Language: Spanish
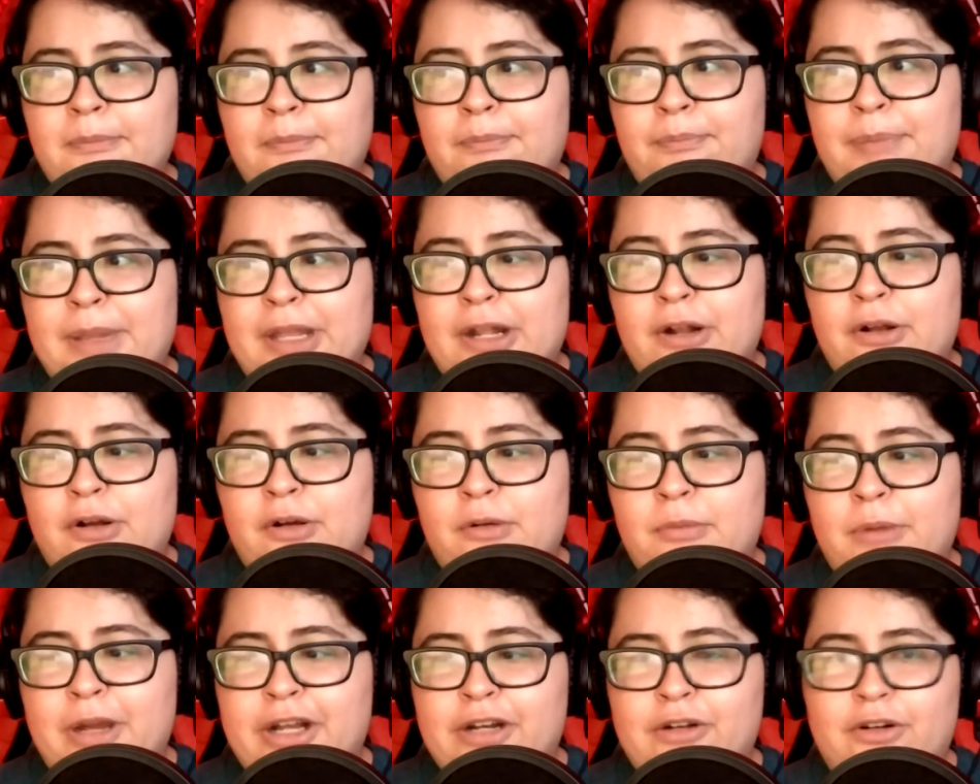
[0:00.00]

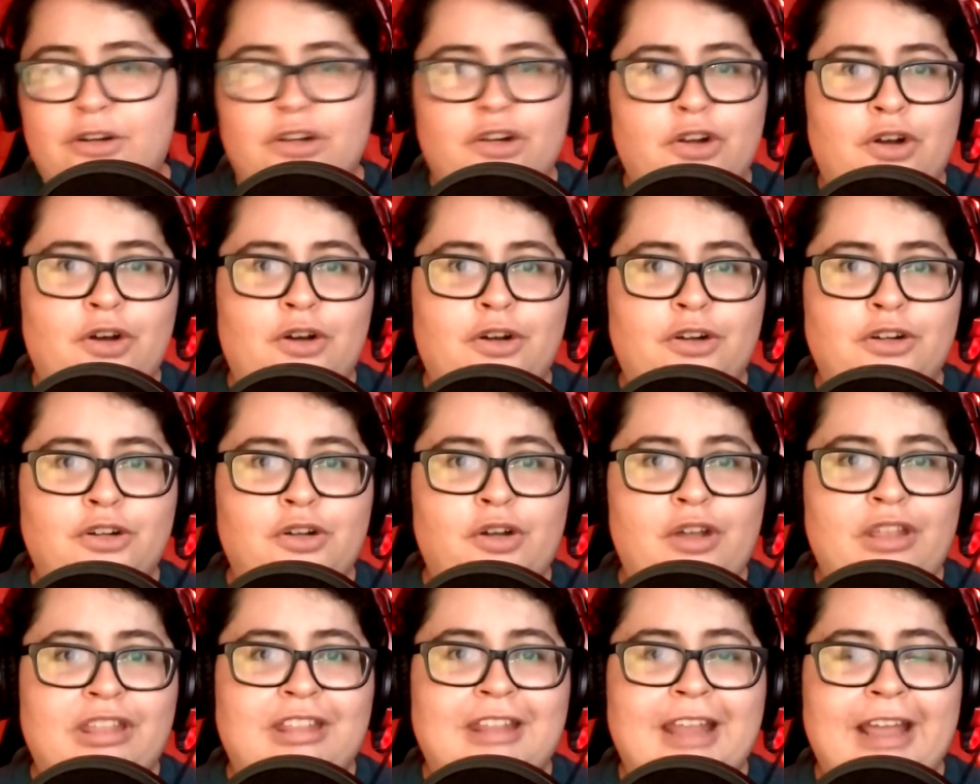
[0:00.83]
pero bueno, no,
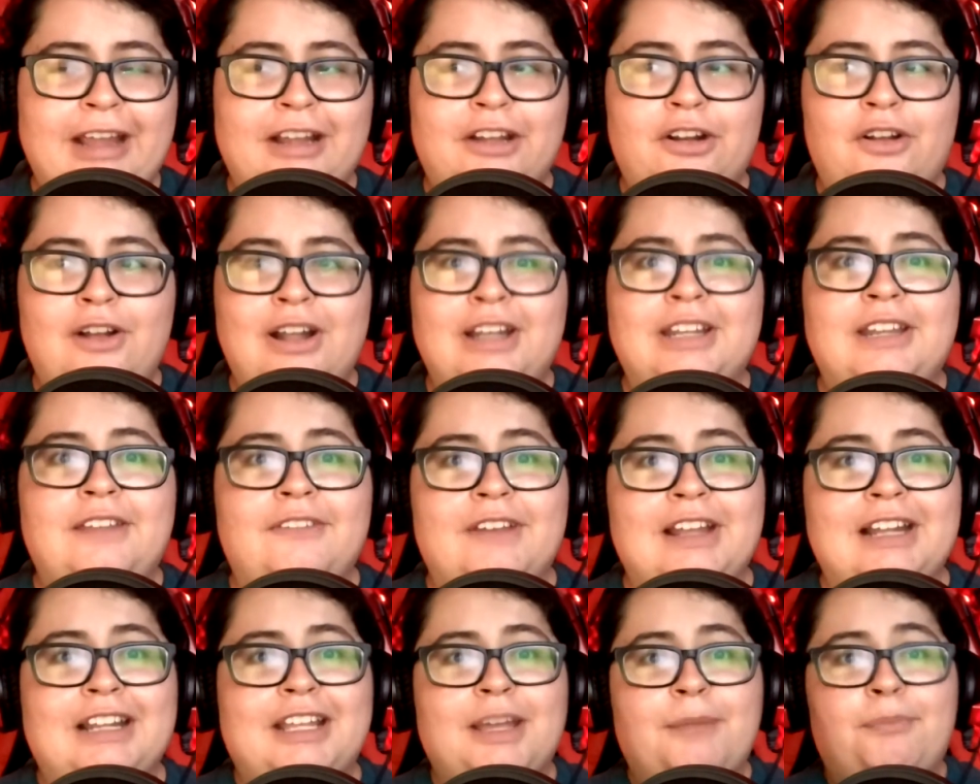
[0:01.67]
no está creo al
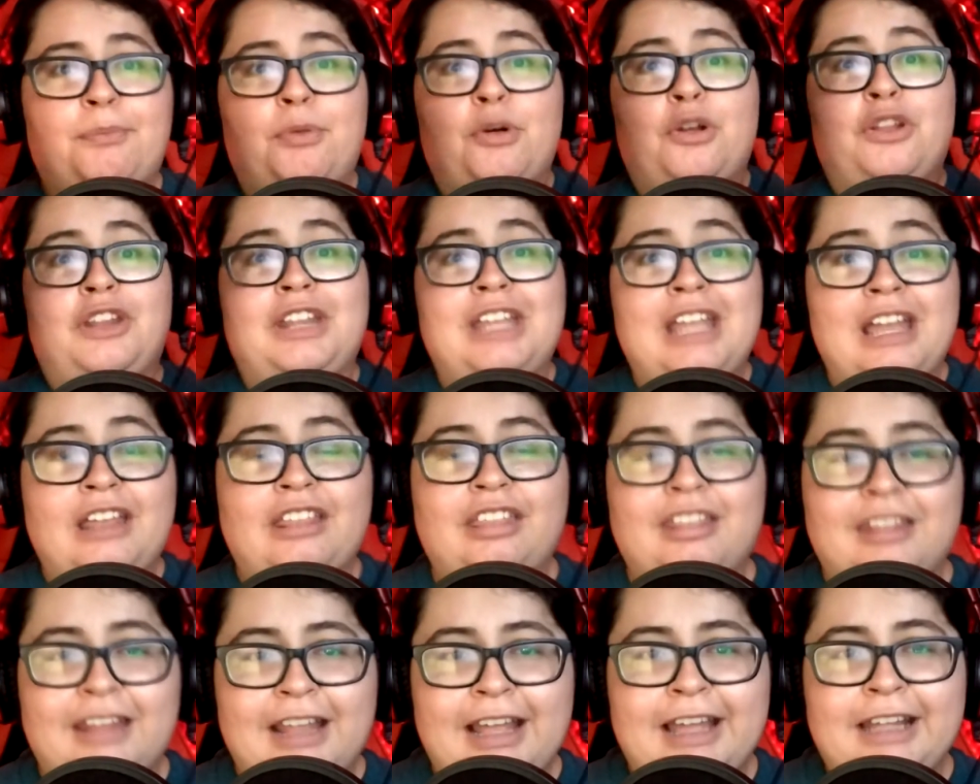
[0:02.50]
nivel que podía
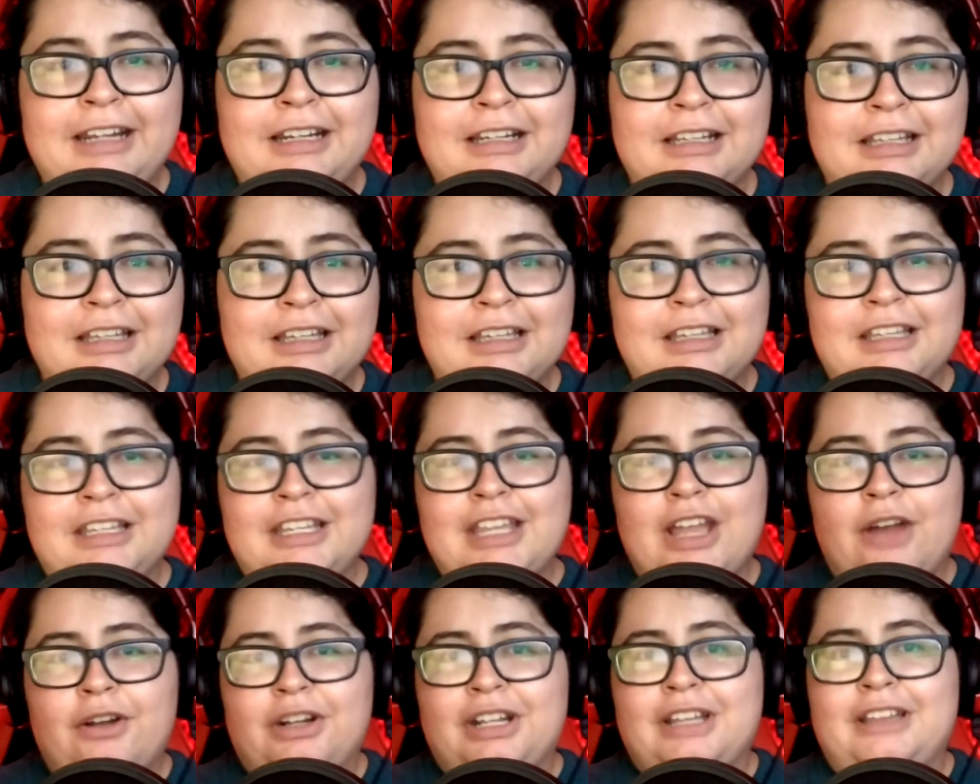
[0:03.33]
estar.
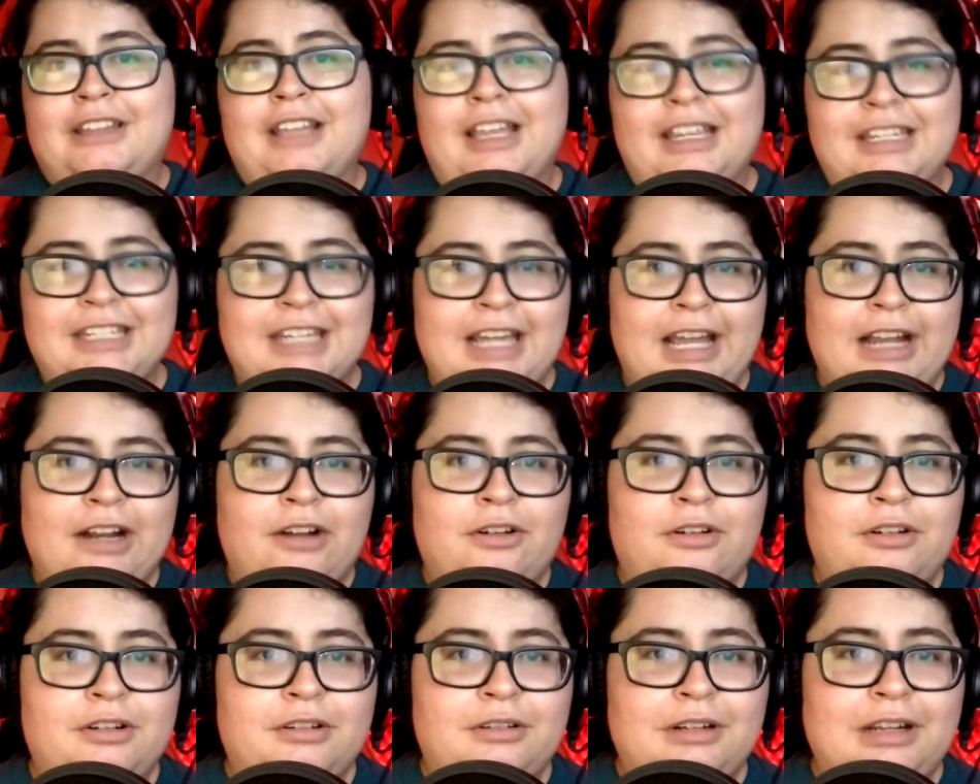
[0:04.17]
Y ahorita ya
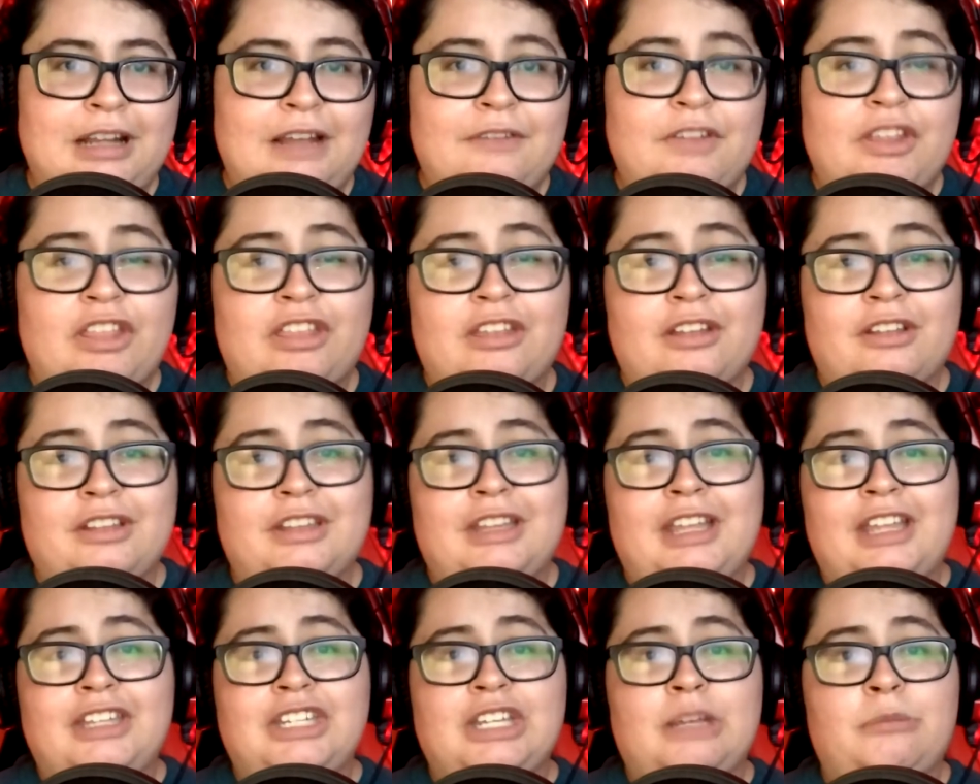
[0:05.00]
con la visión
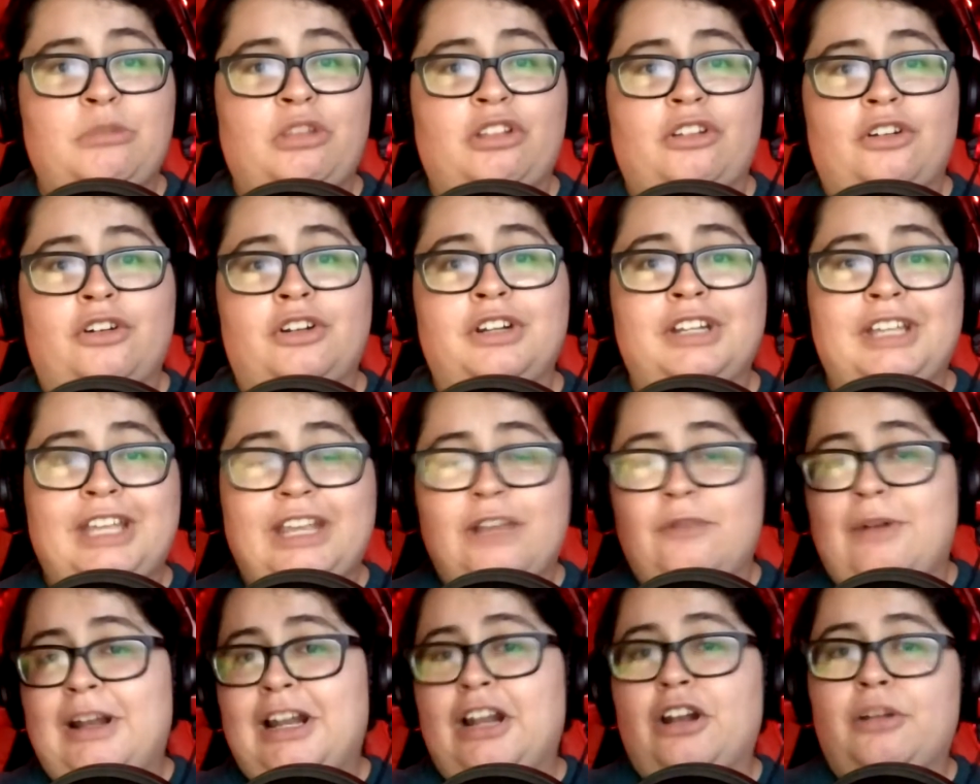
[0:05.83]
de James Gunn, que
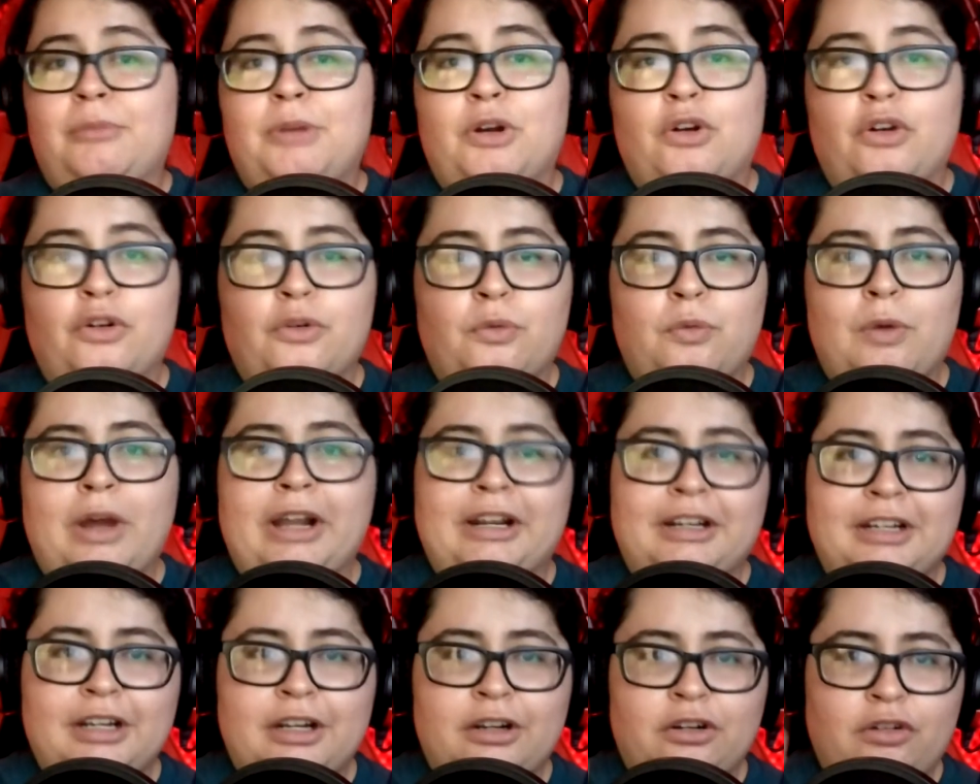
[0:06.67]
igual a lo mejor
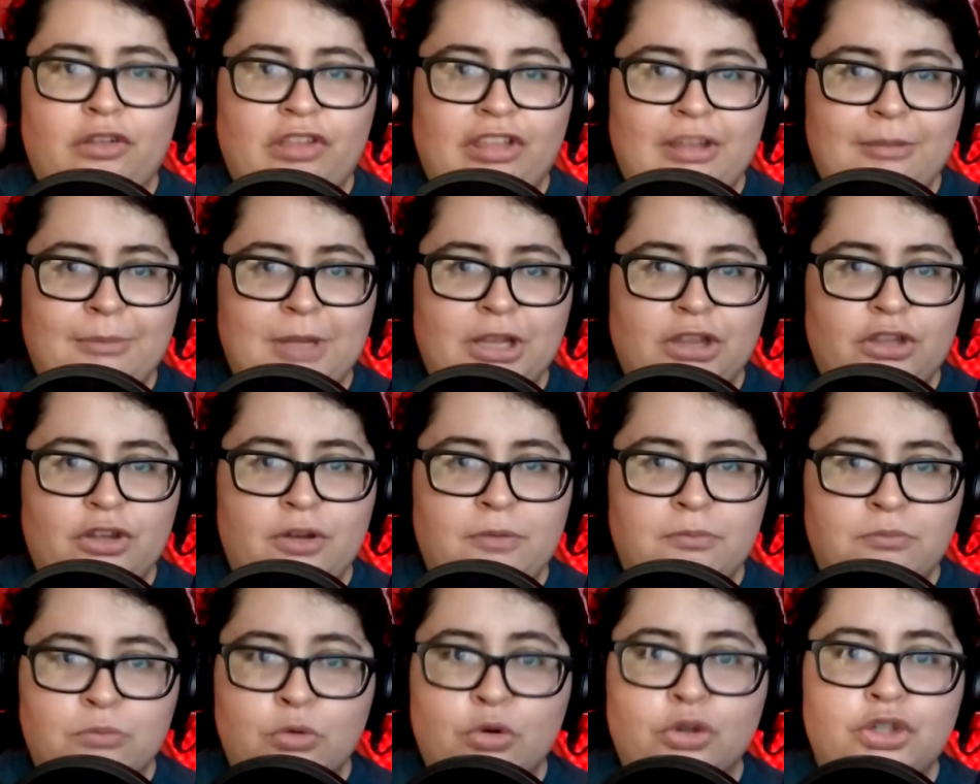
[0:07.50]
Warner no se
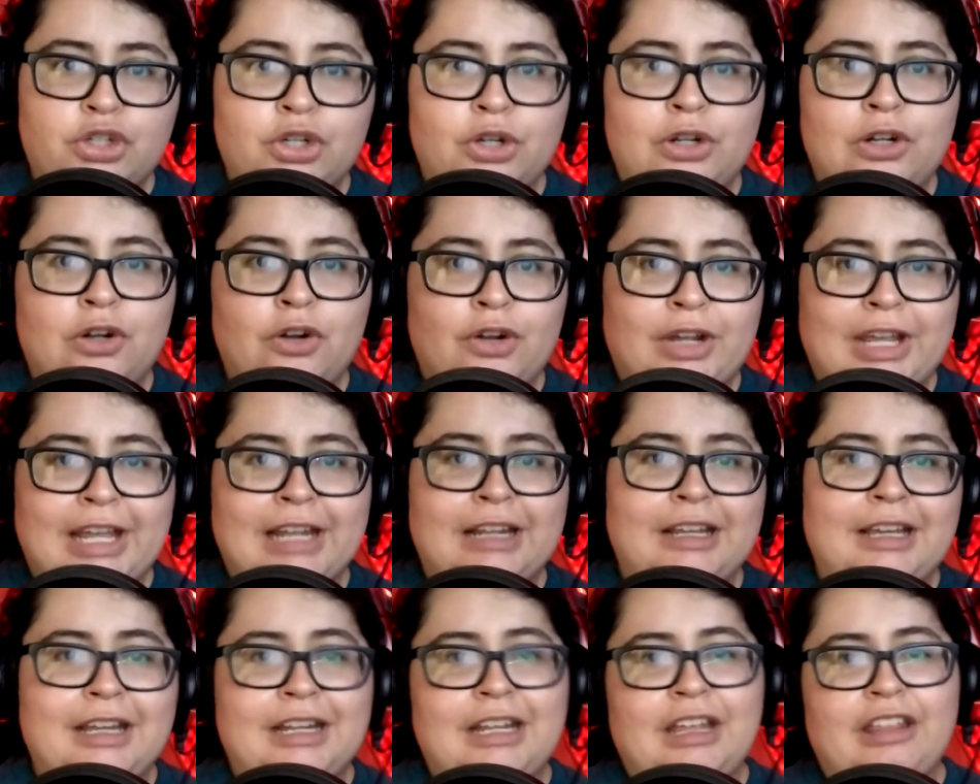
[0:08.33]
metió mucho en lo que
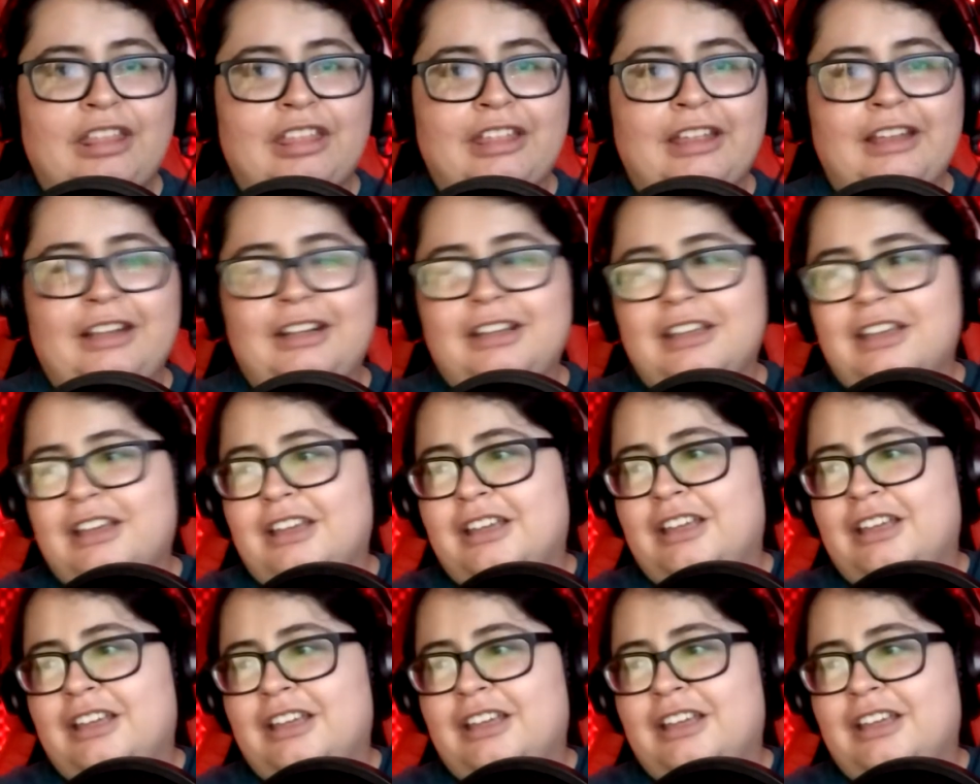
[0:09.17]
él quería hacer.